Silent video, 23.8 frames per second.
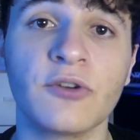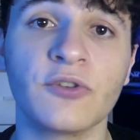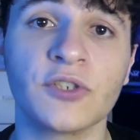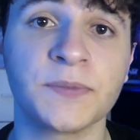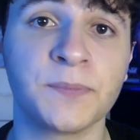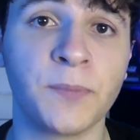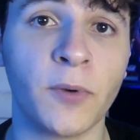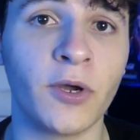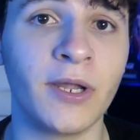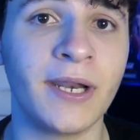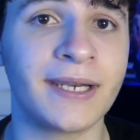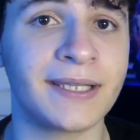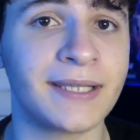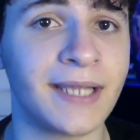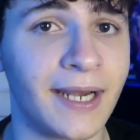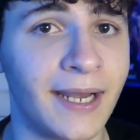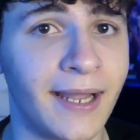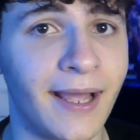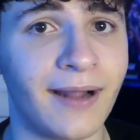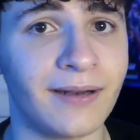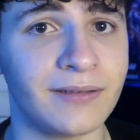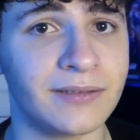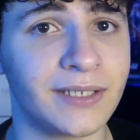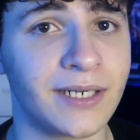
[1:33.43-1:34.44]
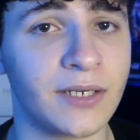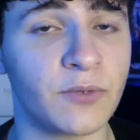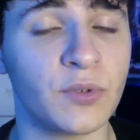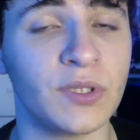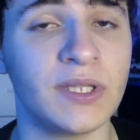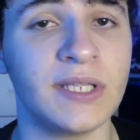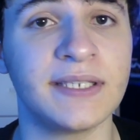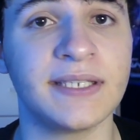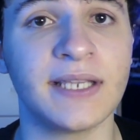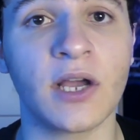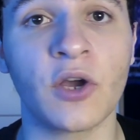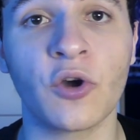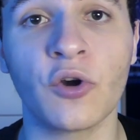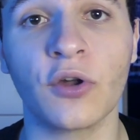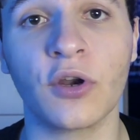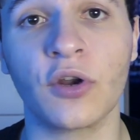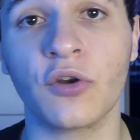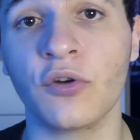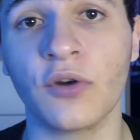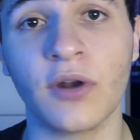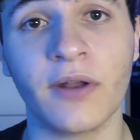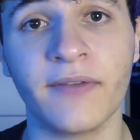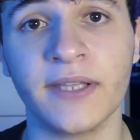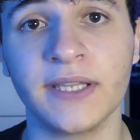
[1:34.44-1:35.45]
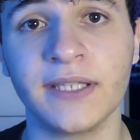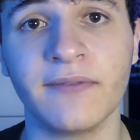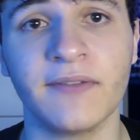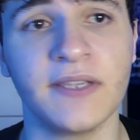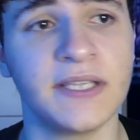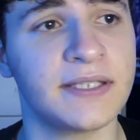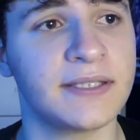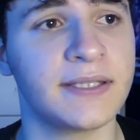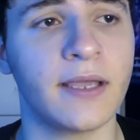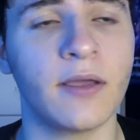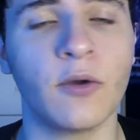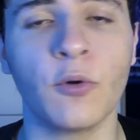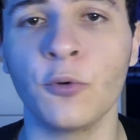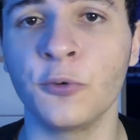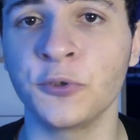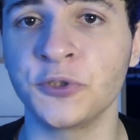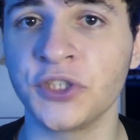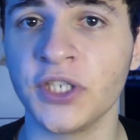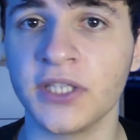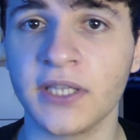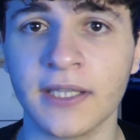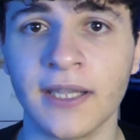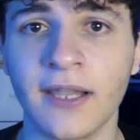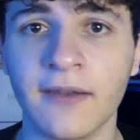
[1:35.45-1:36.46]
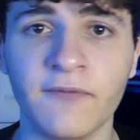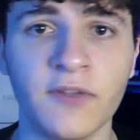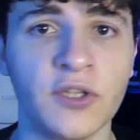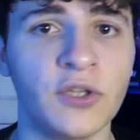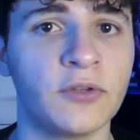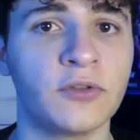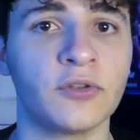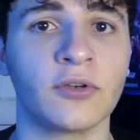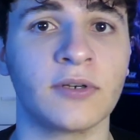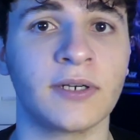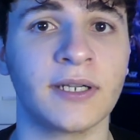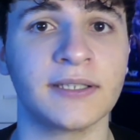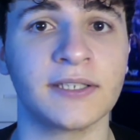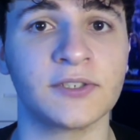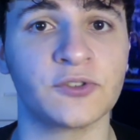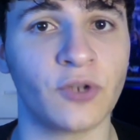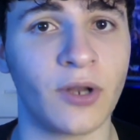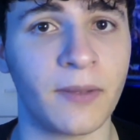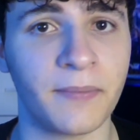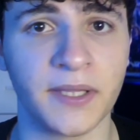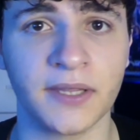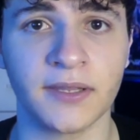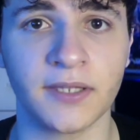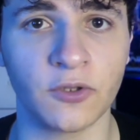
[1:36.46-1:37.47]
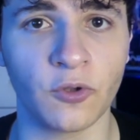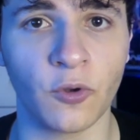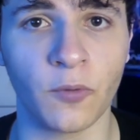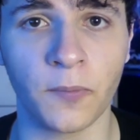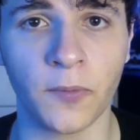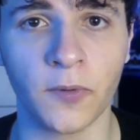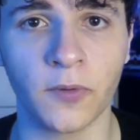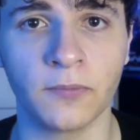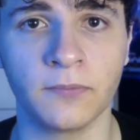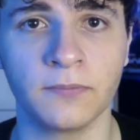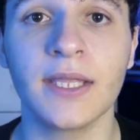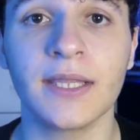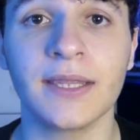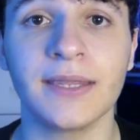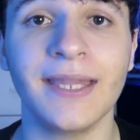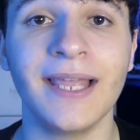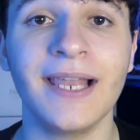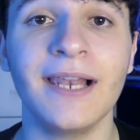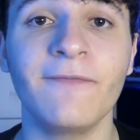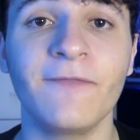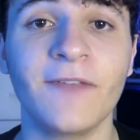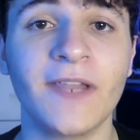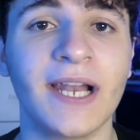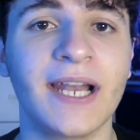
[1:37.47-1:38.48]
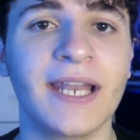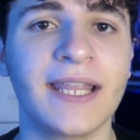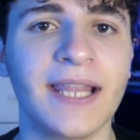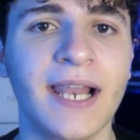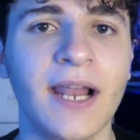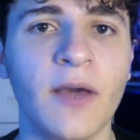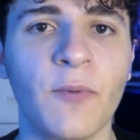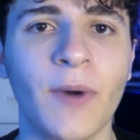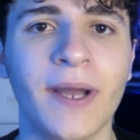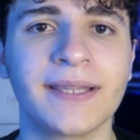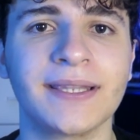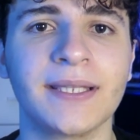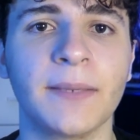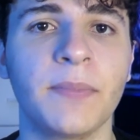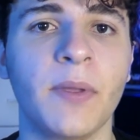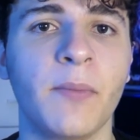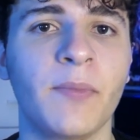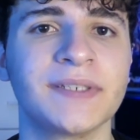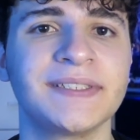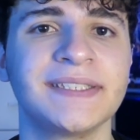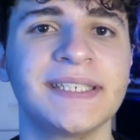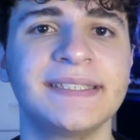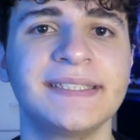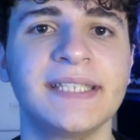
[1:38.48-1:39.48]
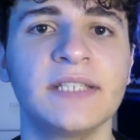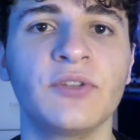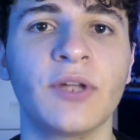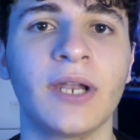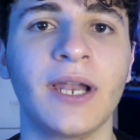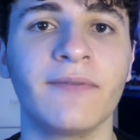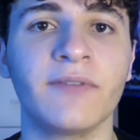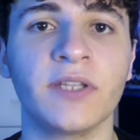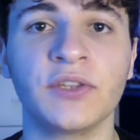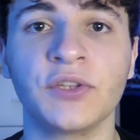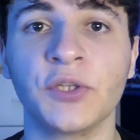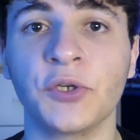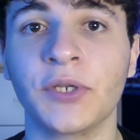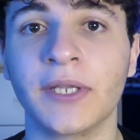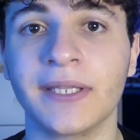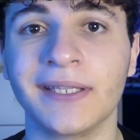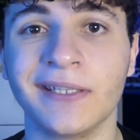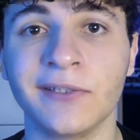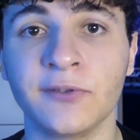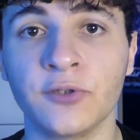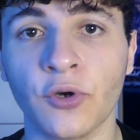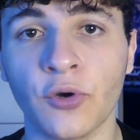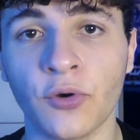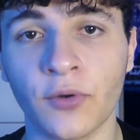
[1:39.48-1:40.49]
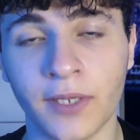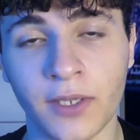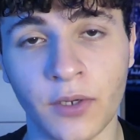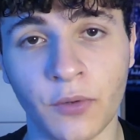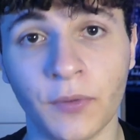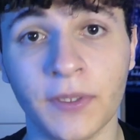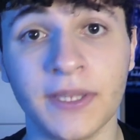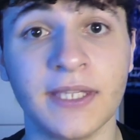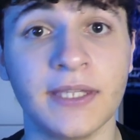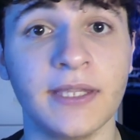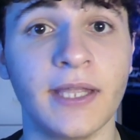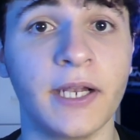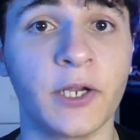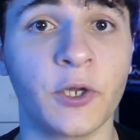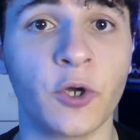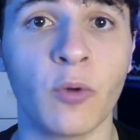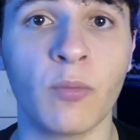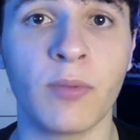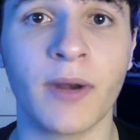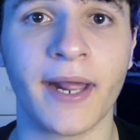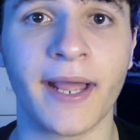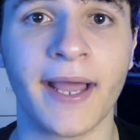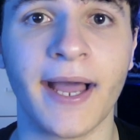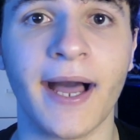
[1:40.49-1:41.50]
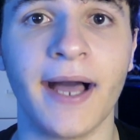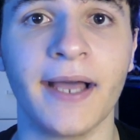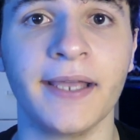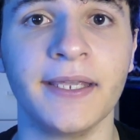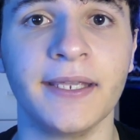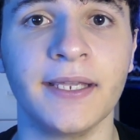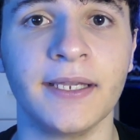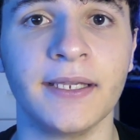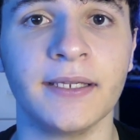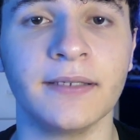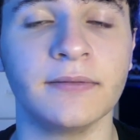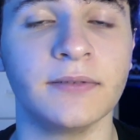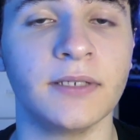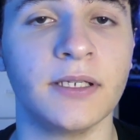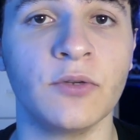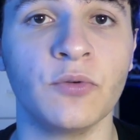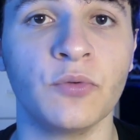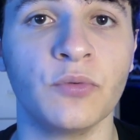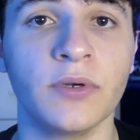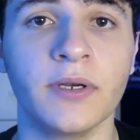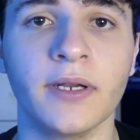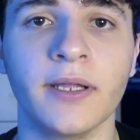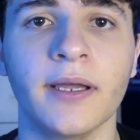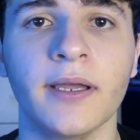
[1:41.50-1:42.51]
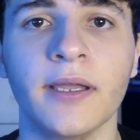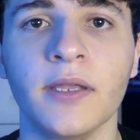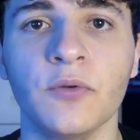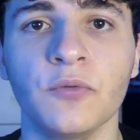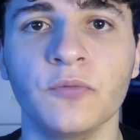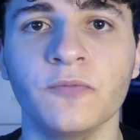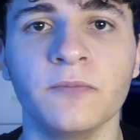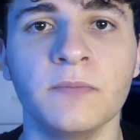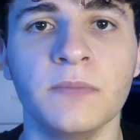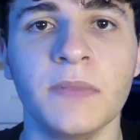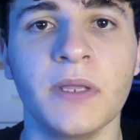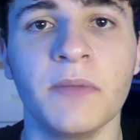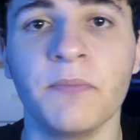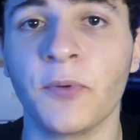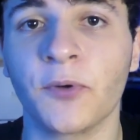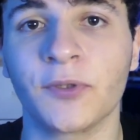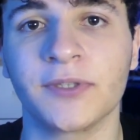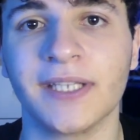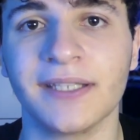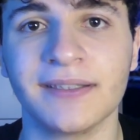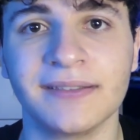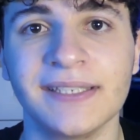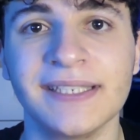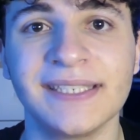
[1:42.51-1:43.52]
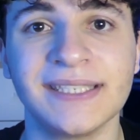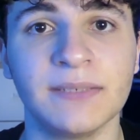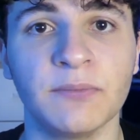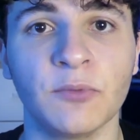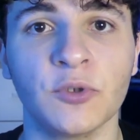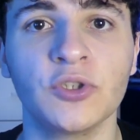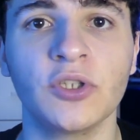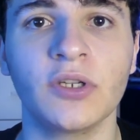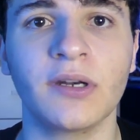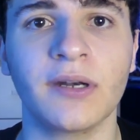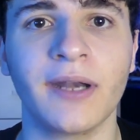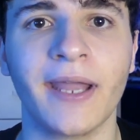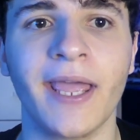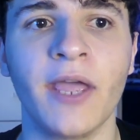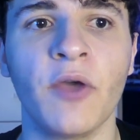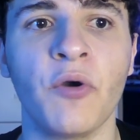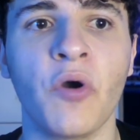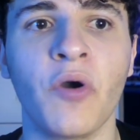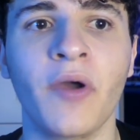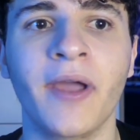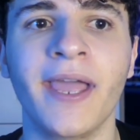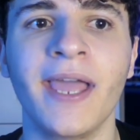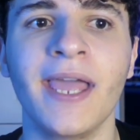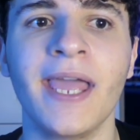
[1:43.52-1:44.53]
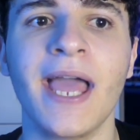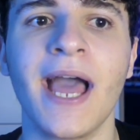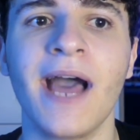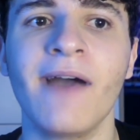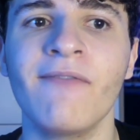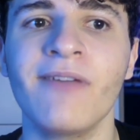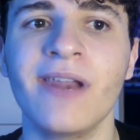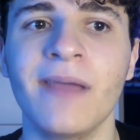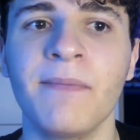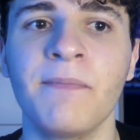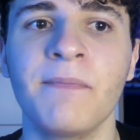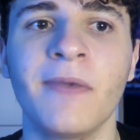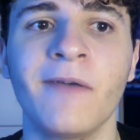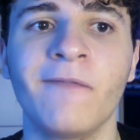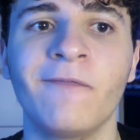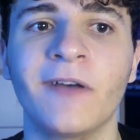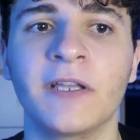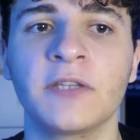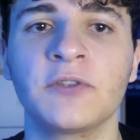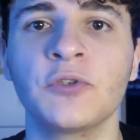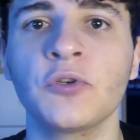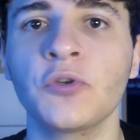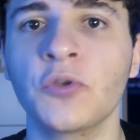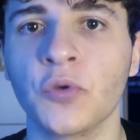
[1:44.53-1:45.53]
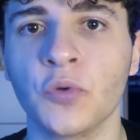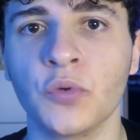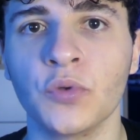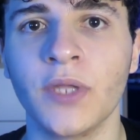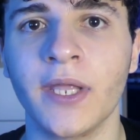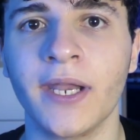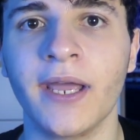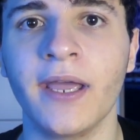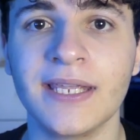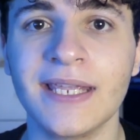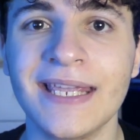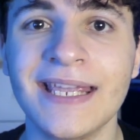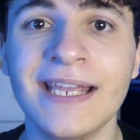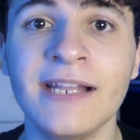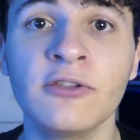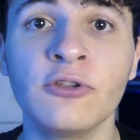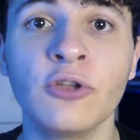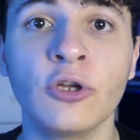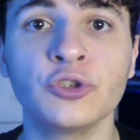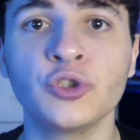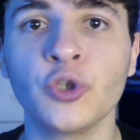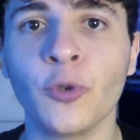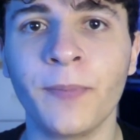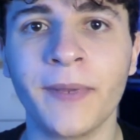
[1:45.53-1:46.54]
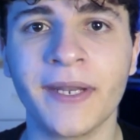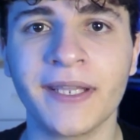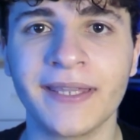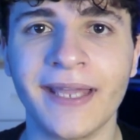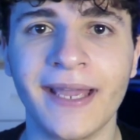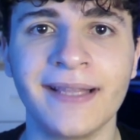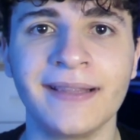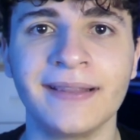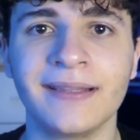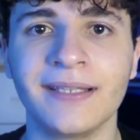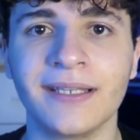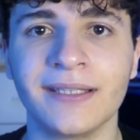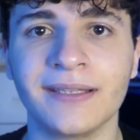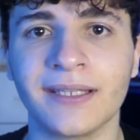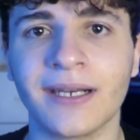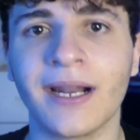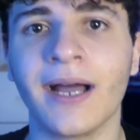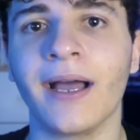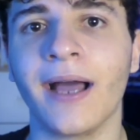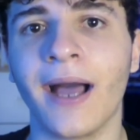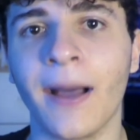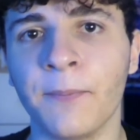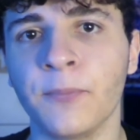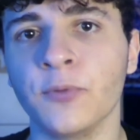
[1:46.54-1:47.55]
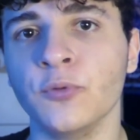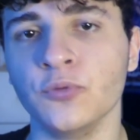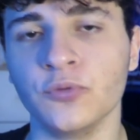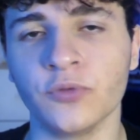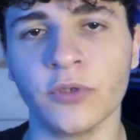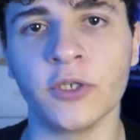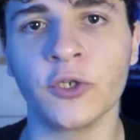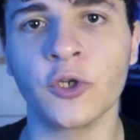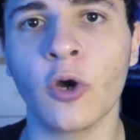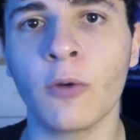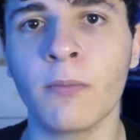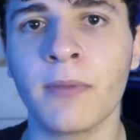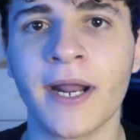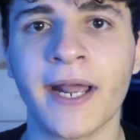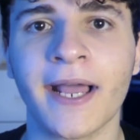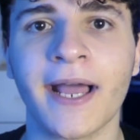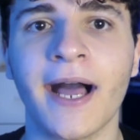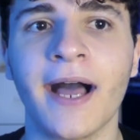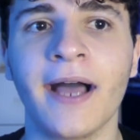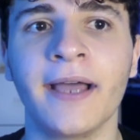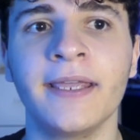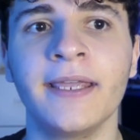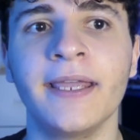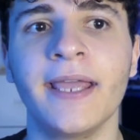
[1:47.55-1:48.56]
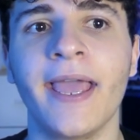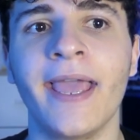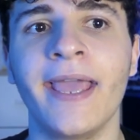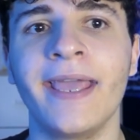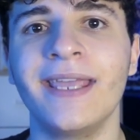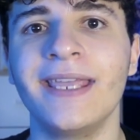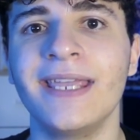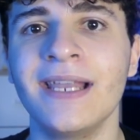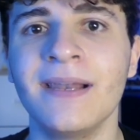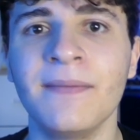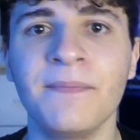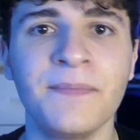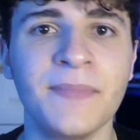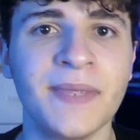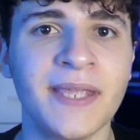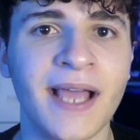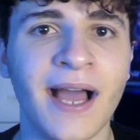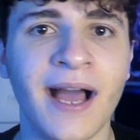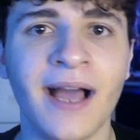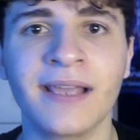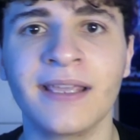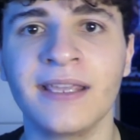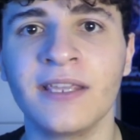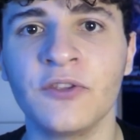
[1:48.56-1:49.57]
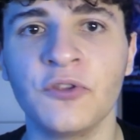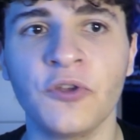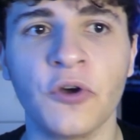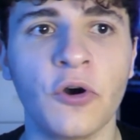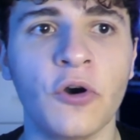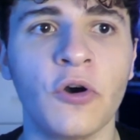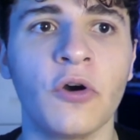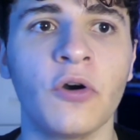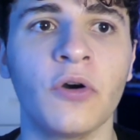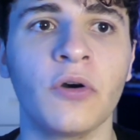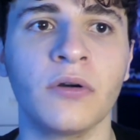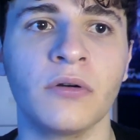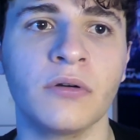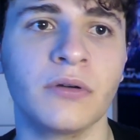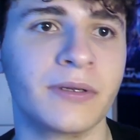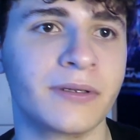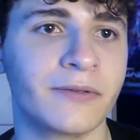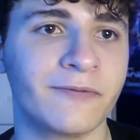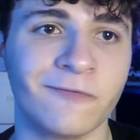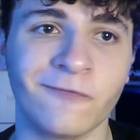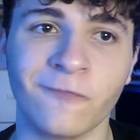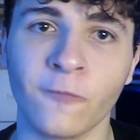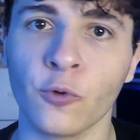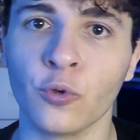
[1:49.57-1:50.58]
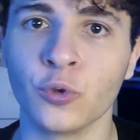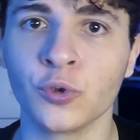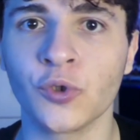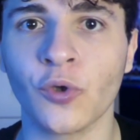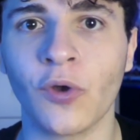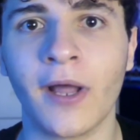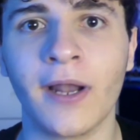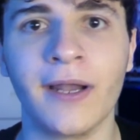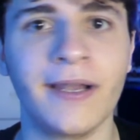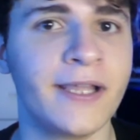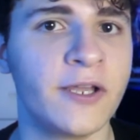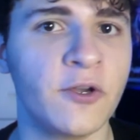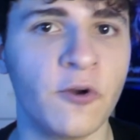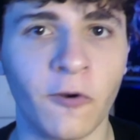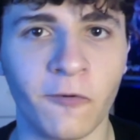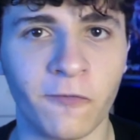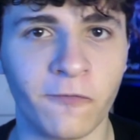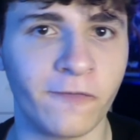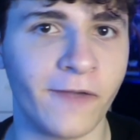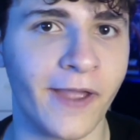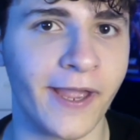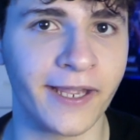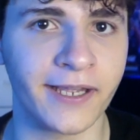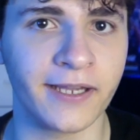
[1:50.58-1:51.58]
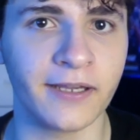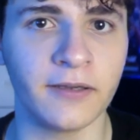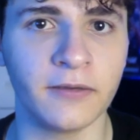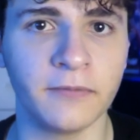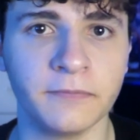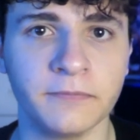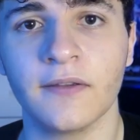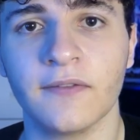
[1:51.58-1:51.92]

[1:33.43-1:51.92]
spoiler dalle altre, quindi se ancora non l'avete viste uscite dal video e tornate solamente dopo. Nel finale della quarta abbiamo assistito alla vittoria di Tori, quindi del Cobra Kai, in un, in un importantissimo torneo che avrebbe fatto chiudere il dojo perdente tra appunto il Cobra Kai e il Miyagi-Do fuso all'Eagle Fang.